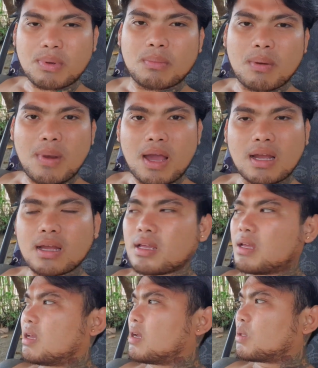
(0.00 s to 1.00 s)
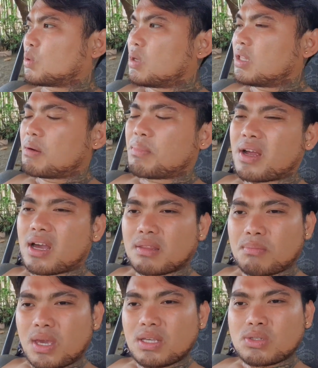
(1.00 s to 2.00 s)
pagbablog katulad ng
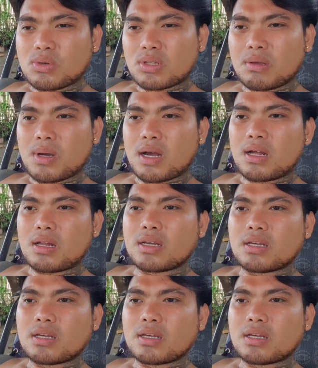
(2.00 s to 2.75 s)
pag-adventure 'di ba